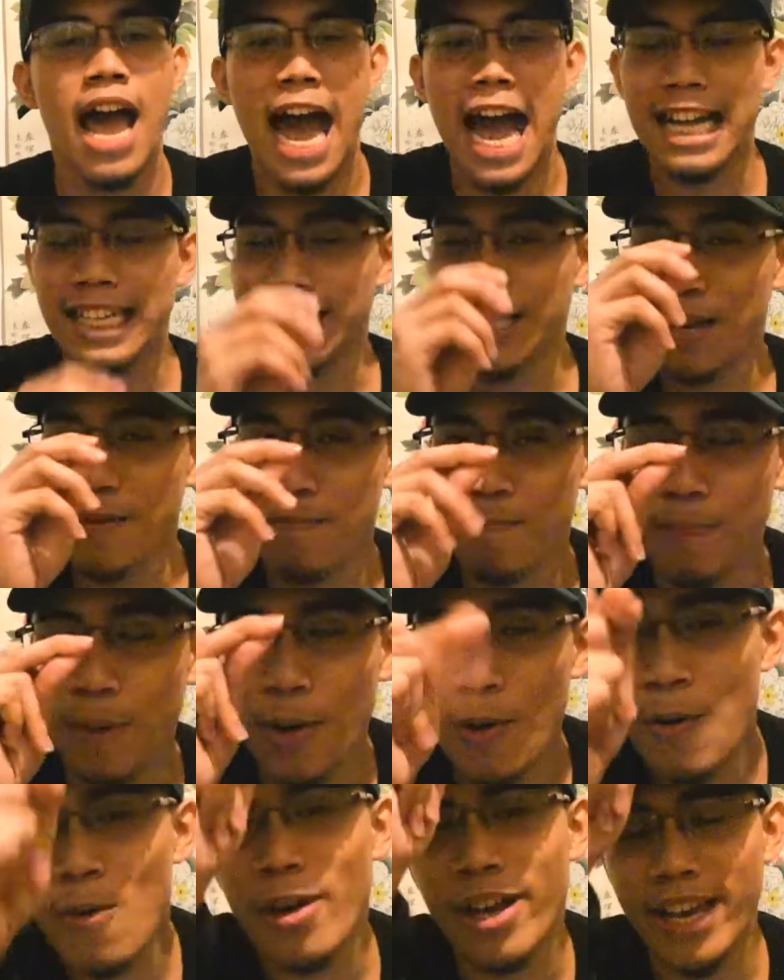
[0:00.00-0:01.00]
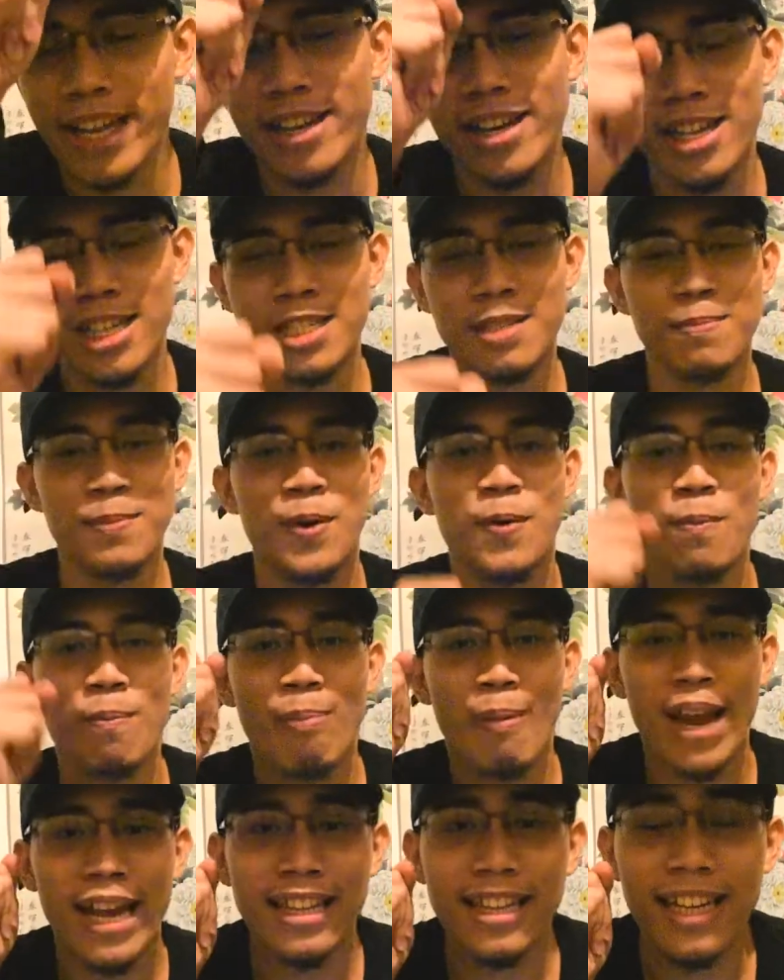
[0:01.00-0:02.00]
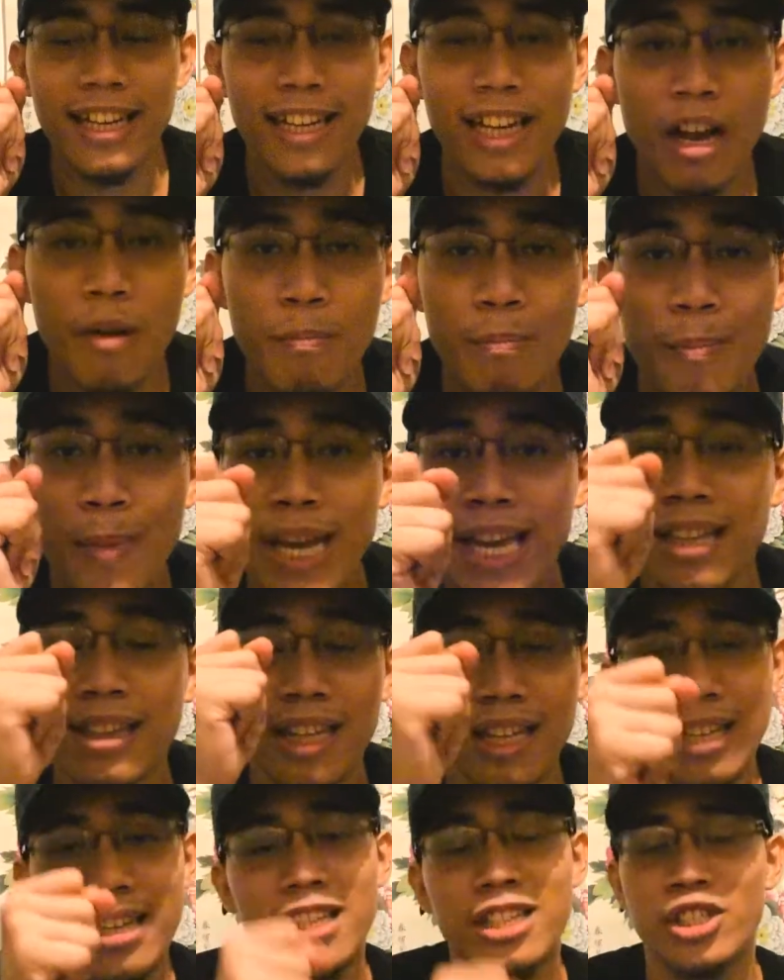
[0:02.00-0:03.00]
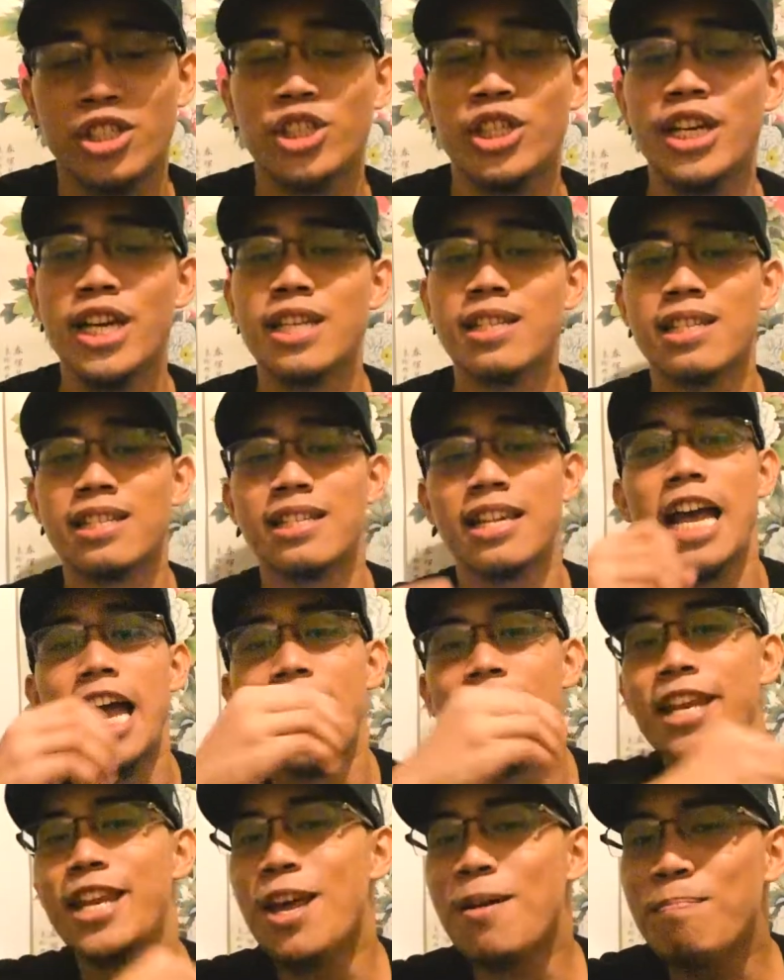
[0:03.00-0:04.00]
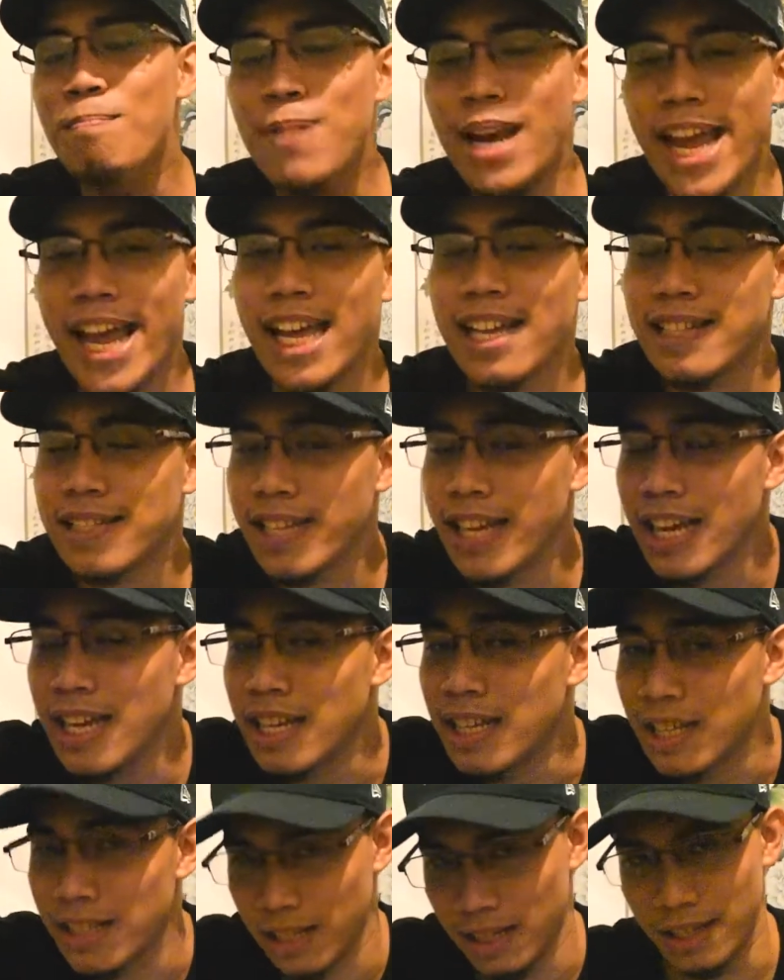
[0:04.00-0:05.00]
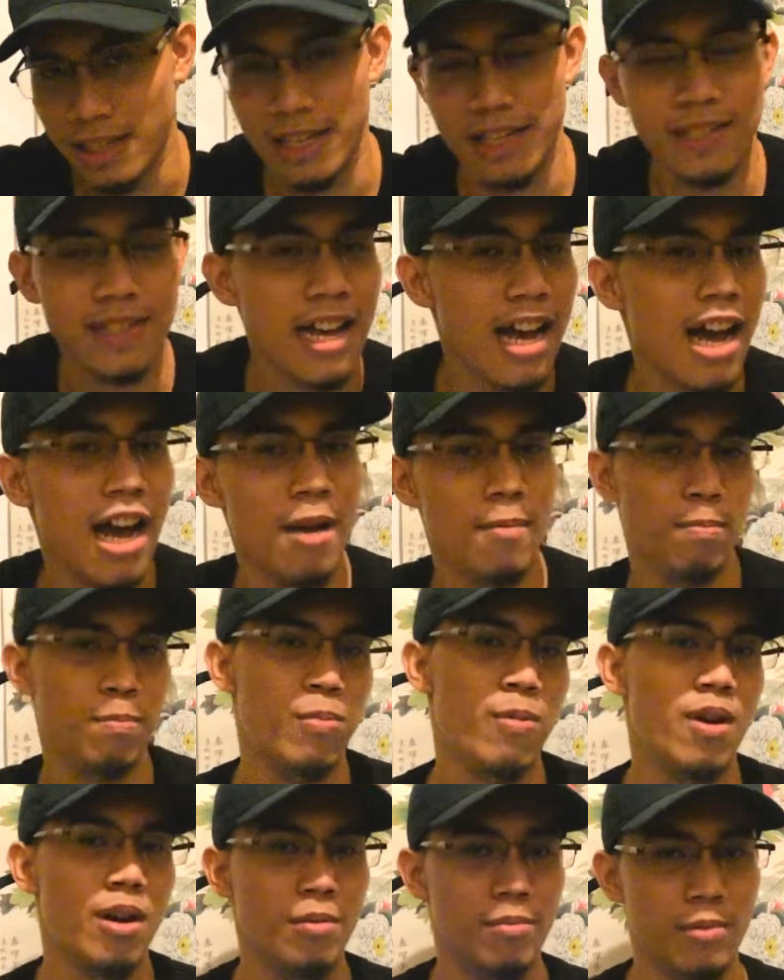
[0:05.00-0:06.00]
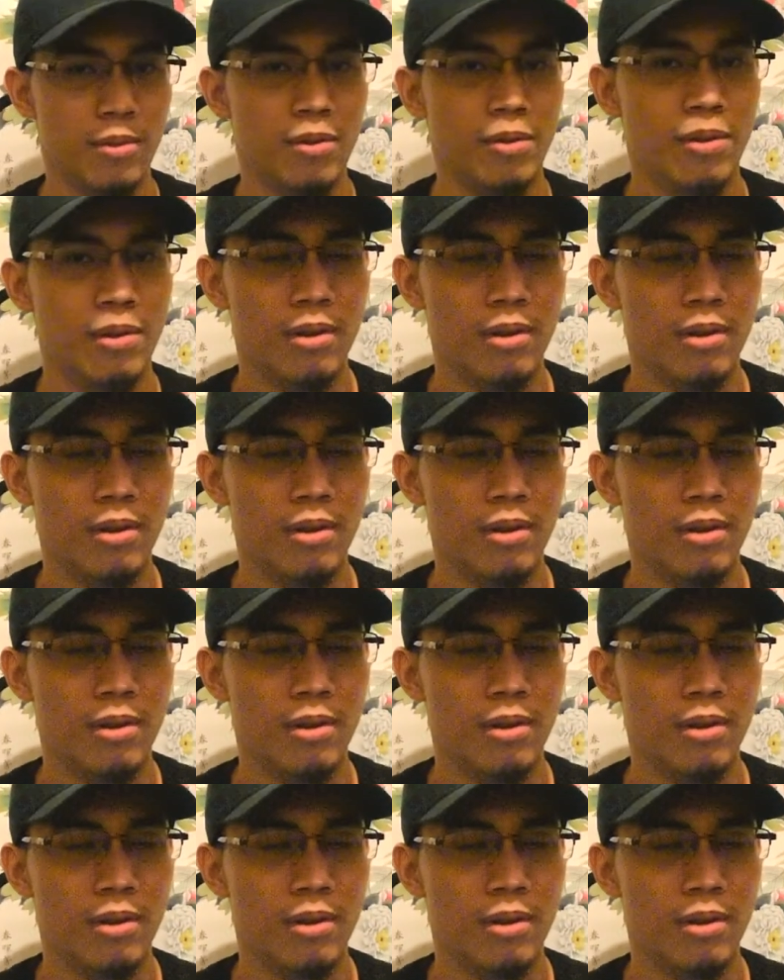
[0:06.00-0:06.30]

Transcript: At yung brokenness mo, pwedeng gamitin ni Jesus na blessing sa kapwa mo.